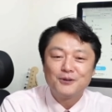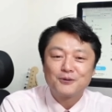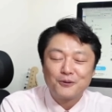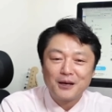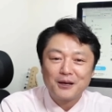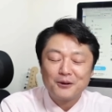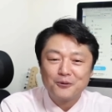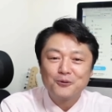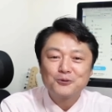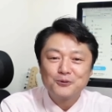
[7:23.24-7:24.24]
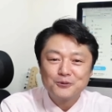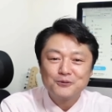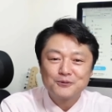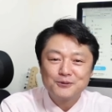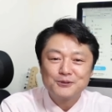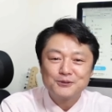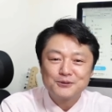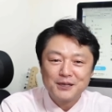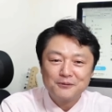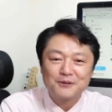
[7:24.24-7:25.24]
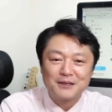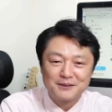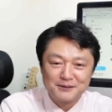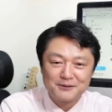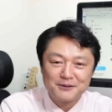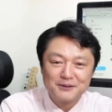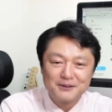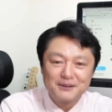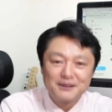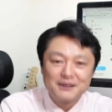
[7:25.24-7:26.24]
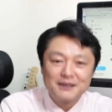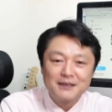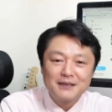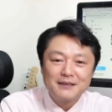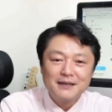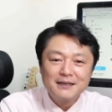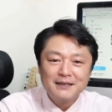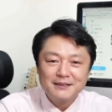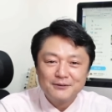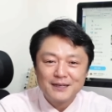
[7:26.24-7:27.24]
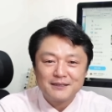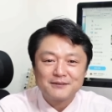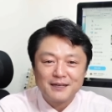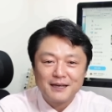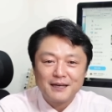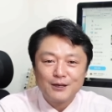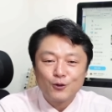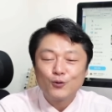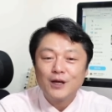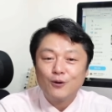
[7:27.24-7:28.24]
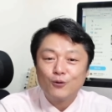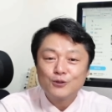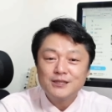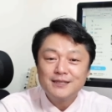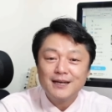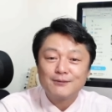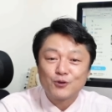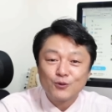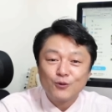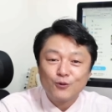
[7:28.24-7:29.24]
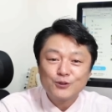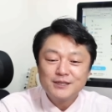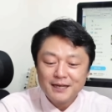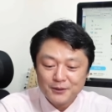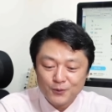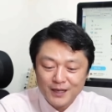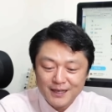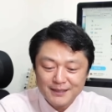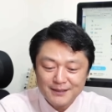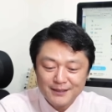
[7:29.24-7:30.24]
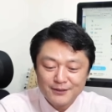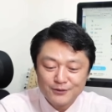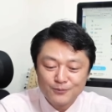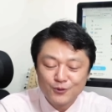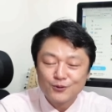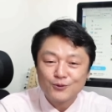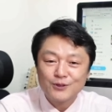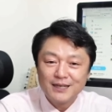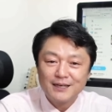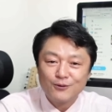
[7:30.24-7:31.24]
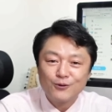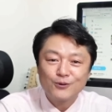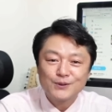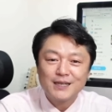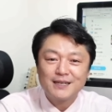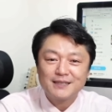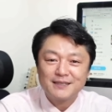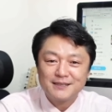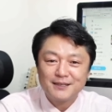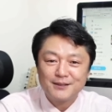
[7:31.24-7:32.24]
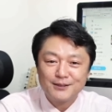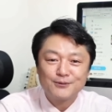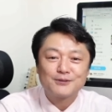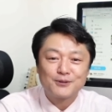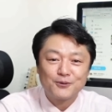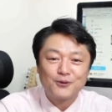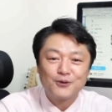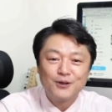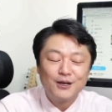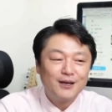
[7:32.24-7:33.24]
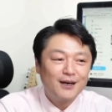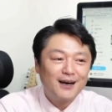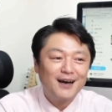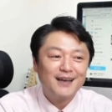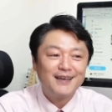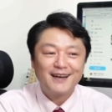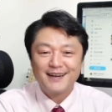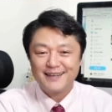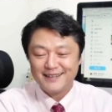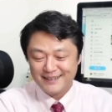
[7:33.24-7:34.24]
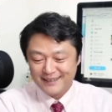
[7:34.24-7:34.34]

これ本当の空襲警報なんですよ。中にはですねこんな落ちないもの落ちないと分かっているもので大騒ぎしてって言うんですけどはいはい